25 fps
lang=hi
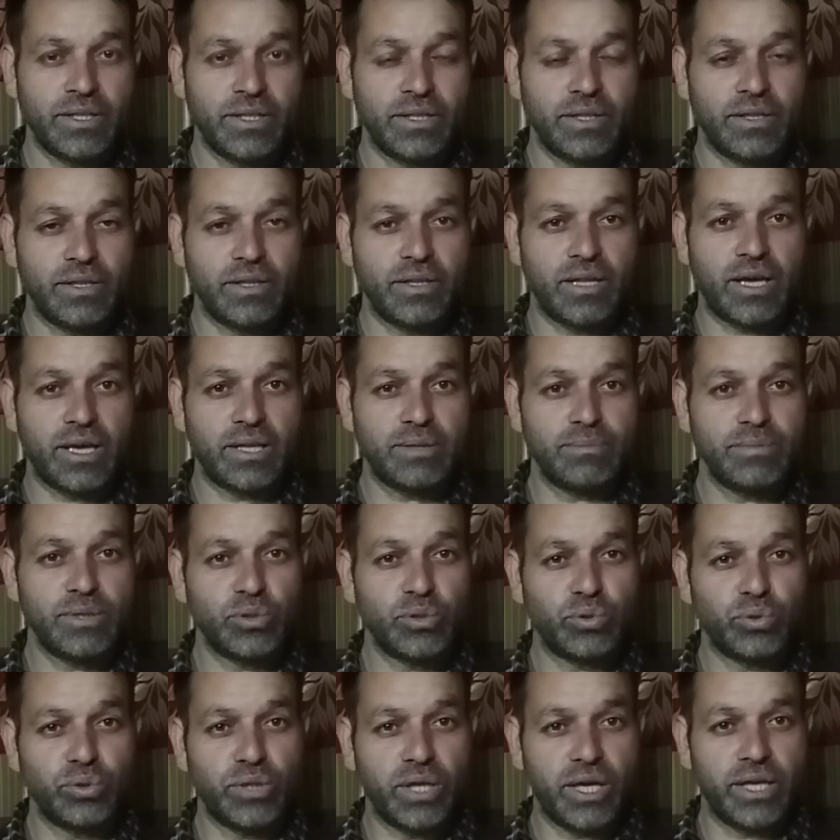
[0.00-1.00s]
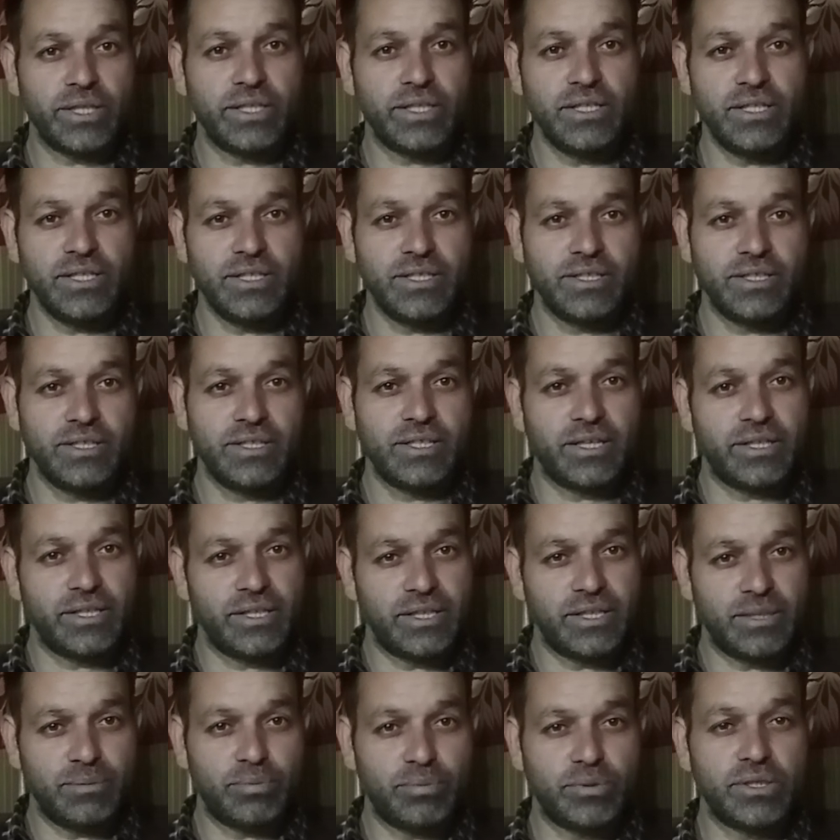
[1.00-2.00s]
नाइब खुदाई या
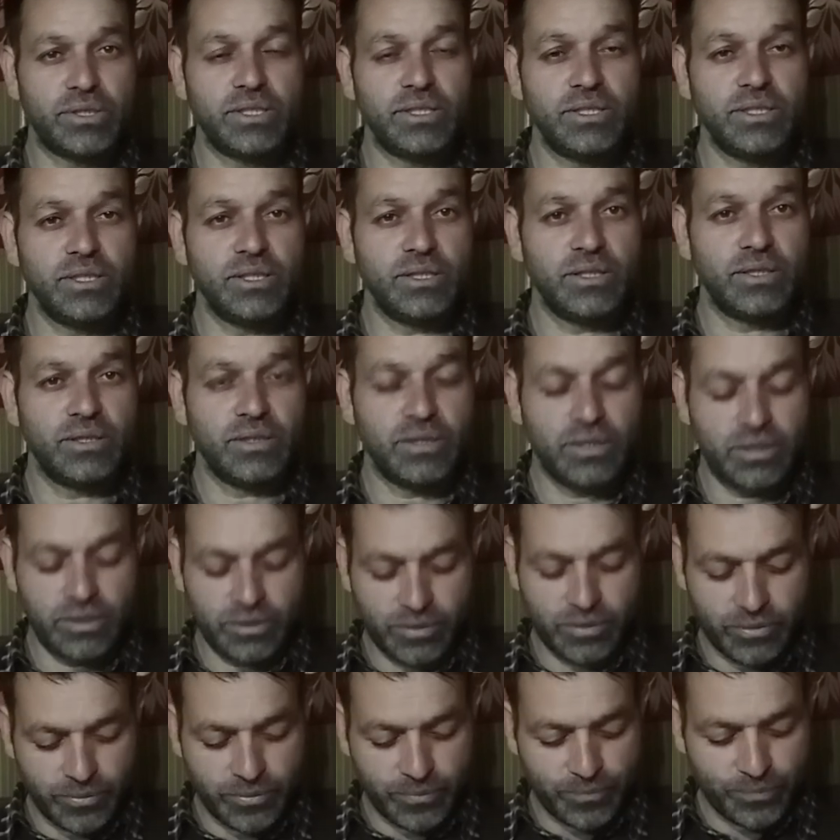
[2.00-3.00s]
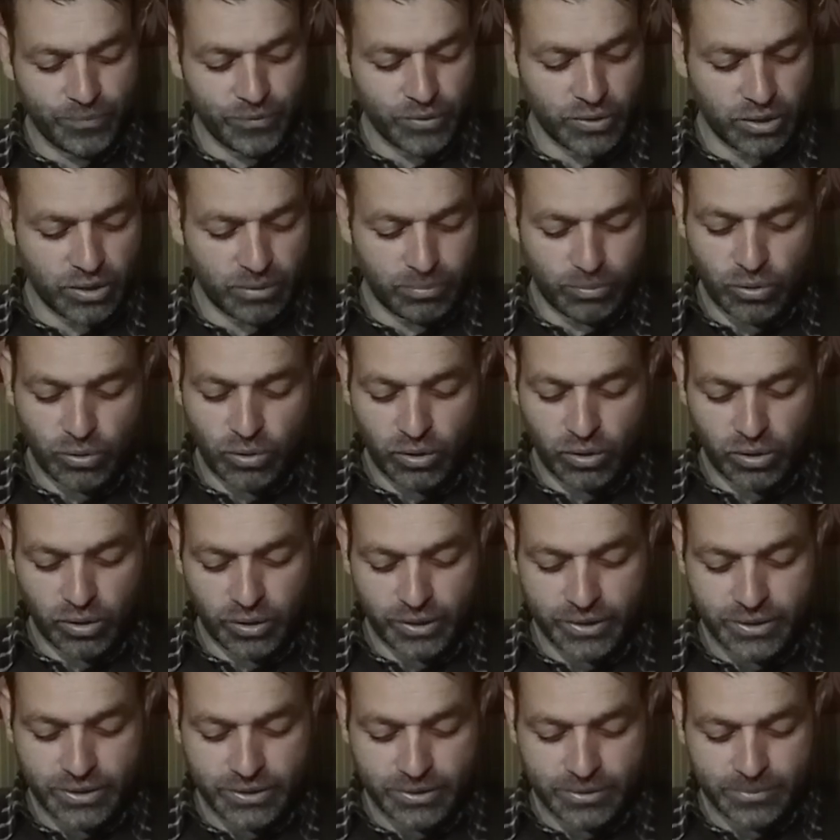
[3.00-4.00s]
डिप्टी ऑफ गॉड